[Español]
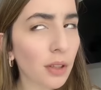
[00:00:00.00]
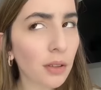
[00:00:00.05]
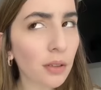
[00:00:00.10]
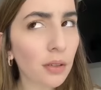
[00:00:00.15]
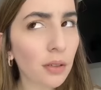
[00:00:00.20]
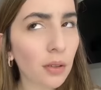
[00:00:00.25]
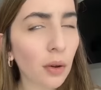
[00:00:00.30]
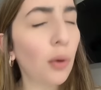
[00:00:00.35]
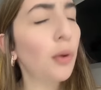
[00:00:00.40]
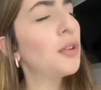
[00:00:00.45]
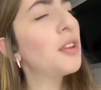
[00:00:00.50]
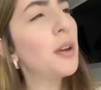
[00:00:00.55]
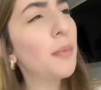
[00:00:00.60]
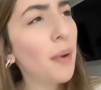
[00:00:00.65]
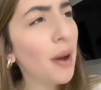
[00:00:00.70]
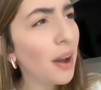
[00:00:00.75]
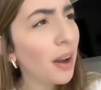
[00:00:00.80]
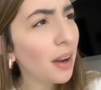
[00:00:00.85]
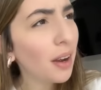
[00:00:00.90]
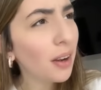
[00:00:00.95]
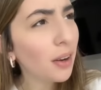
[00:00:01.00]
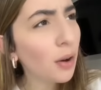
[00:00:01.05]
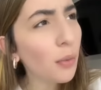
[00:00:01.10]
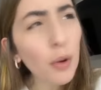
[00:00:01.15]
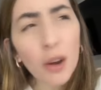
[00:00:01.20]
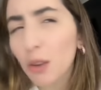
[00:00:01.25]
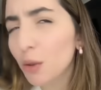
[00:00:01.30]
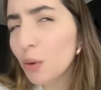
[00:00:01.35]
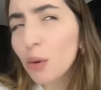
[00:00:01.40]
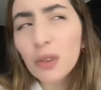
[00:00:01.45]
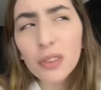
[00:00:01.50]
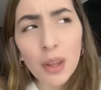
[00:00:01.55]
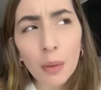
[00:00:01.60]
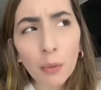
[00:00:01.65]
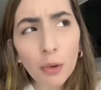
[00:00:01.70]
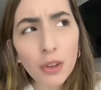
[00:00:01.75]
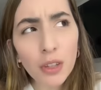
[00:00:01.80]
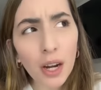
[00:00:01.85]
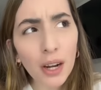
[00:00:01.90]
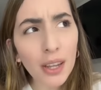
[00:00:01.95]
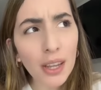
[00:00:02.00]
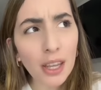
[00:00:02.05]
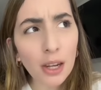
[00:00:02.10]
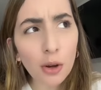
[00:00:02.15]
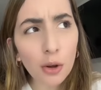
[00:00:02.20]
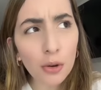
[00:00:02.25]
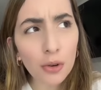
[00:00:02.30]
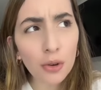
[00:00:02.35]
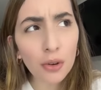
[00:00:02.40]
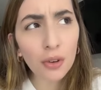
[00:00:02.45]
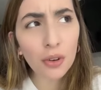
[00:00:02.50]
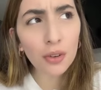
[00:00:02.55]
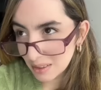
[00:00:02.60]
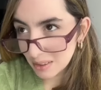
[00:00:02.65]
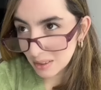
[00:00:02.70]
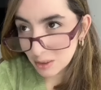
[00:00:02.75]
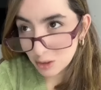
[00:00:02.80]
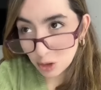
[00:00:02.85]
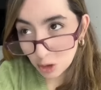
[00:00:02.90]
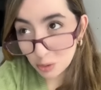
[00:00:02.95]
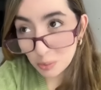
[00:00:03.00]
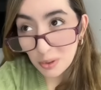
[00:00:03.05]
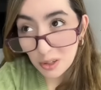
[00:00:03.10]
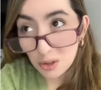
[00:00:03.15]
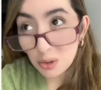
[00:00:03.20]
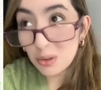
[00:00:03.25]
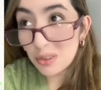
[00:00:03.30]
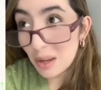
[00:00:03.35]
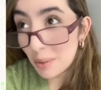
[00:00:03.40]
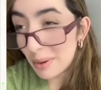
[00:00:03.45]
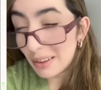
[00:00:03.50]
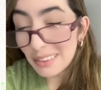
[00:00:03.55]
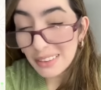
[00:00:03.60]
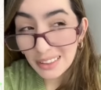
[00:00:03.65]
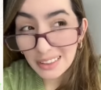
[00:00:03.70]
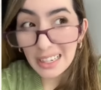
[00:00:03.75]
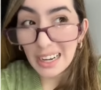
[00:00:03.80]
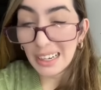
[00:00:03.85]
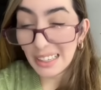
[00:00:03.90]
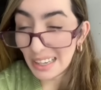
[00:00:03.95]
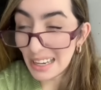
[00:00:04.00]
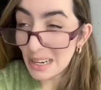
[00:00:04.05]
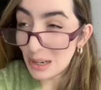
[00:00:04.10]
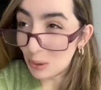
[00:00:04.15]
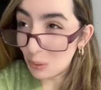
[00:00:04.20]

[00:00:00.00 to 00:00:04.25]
Oye, Ma, como que todo está muy tranquilo, ¿no? Sospechosamente tranquilo.